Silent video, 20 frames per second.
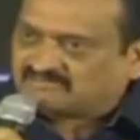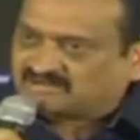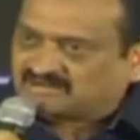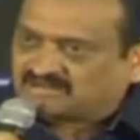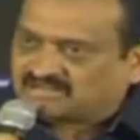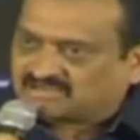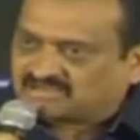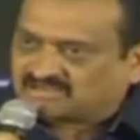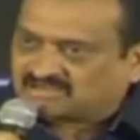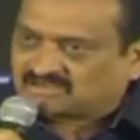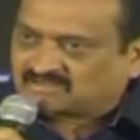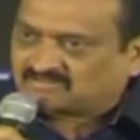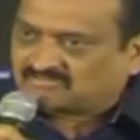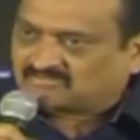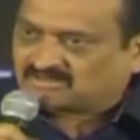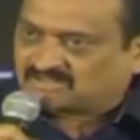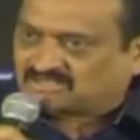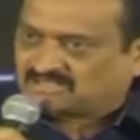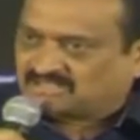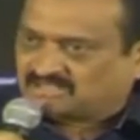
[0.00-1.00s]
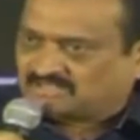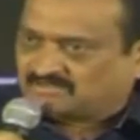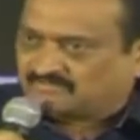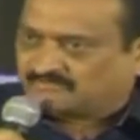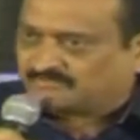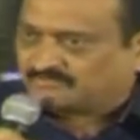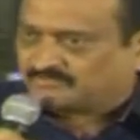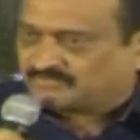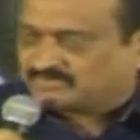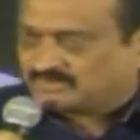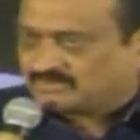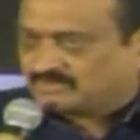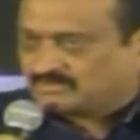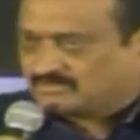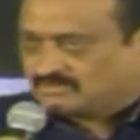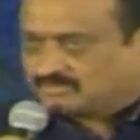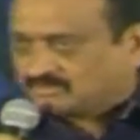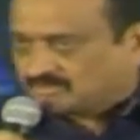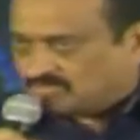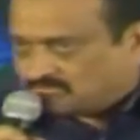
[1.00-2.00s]
గారిలాగా ఉండాలి
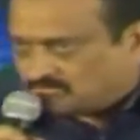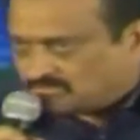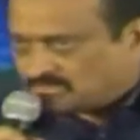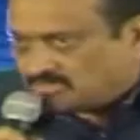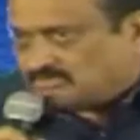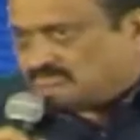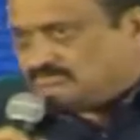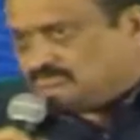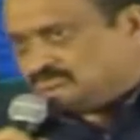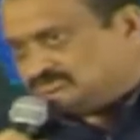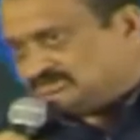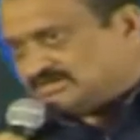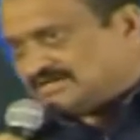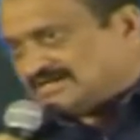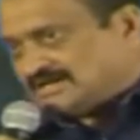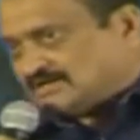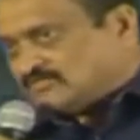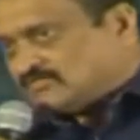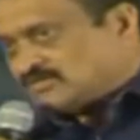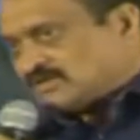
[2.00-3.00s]
ఒక కూతురు ఎలా ఉండాలంటే